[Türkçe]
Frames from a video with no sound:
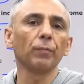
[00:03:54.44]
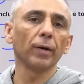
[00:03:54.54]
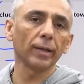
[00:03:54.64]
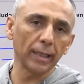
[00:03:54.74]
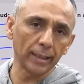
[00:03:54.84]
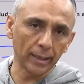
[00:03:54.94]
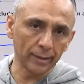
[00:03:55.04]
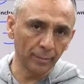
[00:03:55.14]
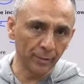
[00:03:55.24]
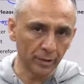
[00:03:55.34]
ifade
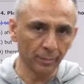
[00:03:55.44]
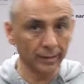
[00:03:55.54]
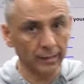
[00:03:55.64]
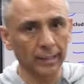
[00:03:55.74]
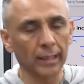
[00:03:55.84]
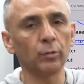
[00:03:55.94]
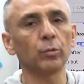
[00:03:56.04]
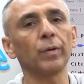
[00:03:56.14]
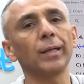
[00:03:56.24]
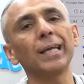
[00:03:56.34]
eder demiştim. Hatırlayın lütfen.